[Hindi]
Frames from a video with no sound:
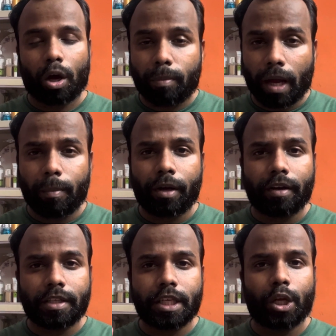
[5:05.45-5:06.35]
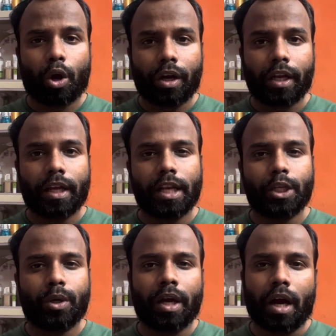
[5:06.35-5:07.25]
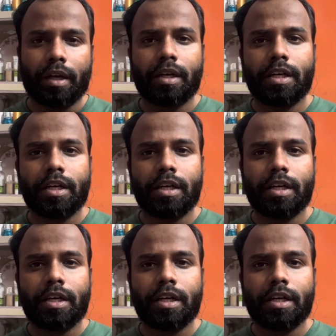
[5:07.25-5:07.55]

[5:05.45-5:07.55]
और बायोमेट्रिक सिक्योरिटी के लिए जो है अंडर